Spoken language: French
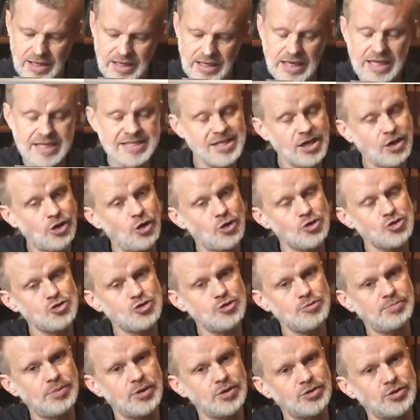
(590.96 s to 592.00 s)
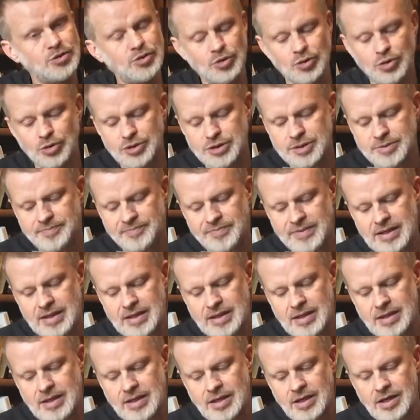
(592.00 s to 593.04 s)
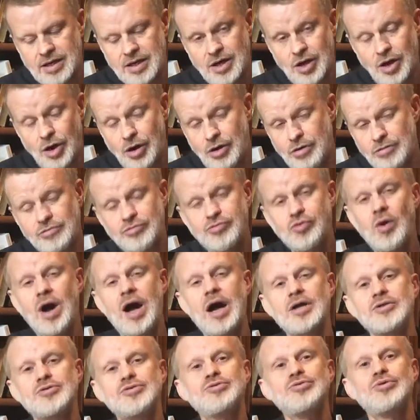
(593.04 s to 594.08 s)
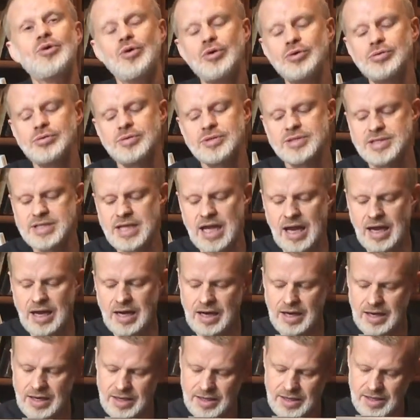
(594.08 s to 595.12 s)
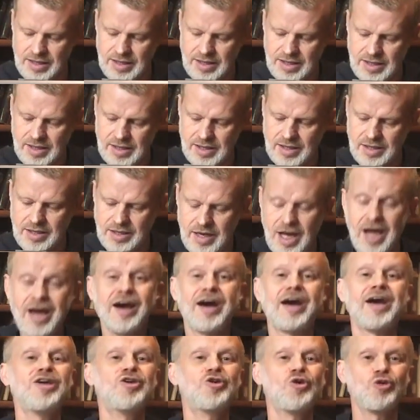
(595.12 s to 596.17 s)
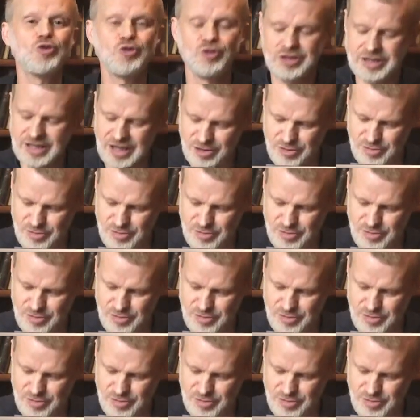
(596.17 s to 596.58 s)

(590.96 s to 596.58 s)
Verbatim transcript: Et la séquence de Pentecôte envoie du haut du ciel un rayon de ta